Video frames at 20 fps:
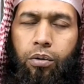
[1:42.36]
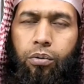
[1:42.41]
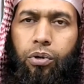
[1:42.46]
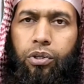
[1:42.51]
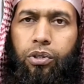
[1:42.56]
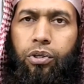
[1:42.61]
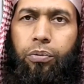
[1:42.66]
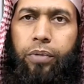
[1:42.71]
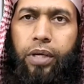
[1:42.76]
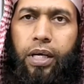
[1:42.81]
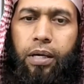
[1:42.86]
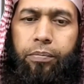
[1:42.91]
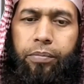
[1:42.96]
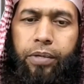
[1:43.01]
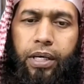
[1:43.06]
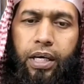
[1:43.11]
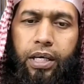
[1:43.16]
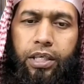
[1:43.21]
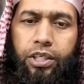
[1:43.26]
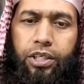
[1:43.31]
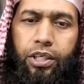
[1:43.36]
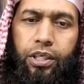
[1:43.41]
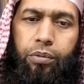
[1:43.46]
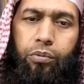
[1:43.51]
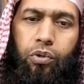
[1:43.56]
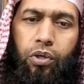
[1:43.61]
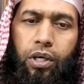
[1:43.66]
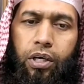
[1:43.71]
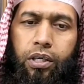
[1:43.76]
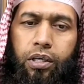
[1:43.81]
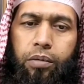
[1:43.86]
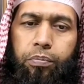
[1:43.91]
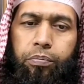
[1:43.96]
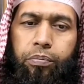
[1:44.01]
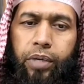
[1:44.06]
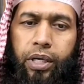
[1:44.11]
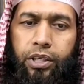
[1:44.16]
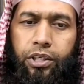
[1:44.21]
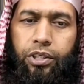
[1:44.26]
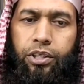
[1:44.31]
প্রথমে আমরা আসি মোহরম
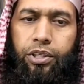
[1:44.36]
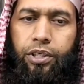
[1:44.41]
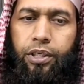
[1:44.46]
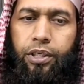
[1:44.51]
মাস